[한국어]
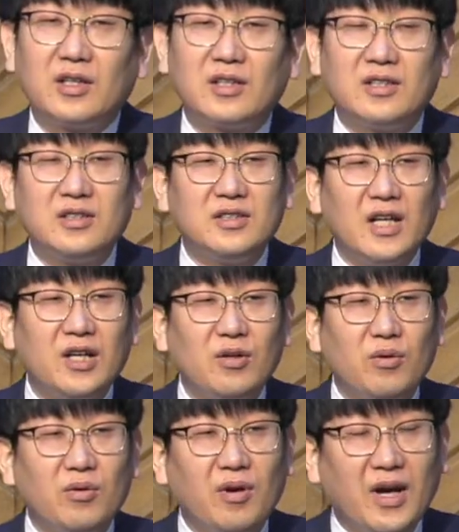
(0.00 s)

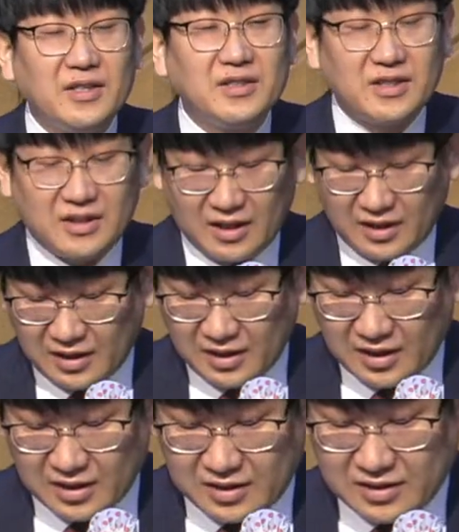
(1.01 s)
그대로 한지라
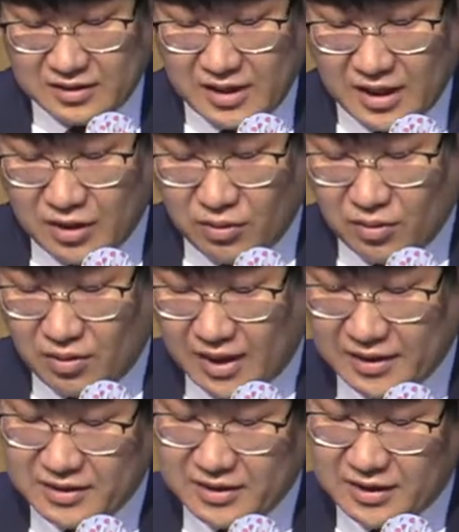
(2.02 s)
그대로
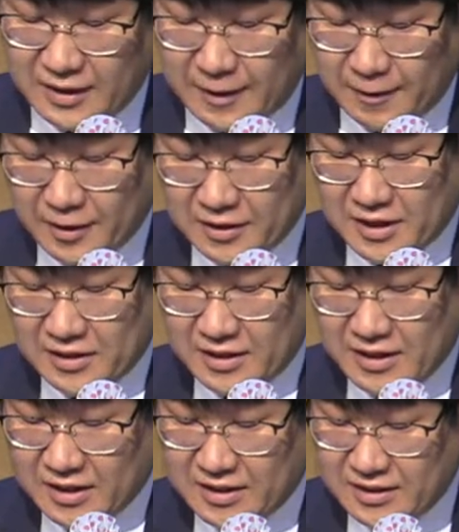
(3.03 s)
한지라
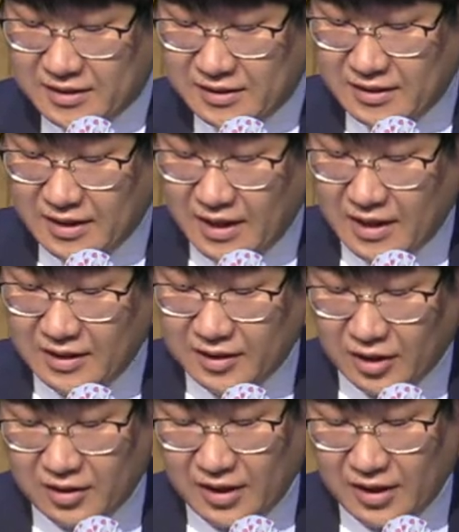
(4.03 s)
제사장 이스라 어,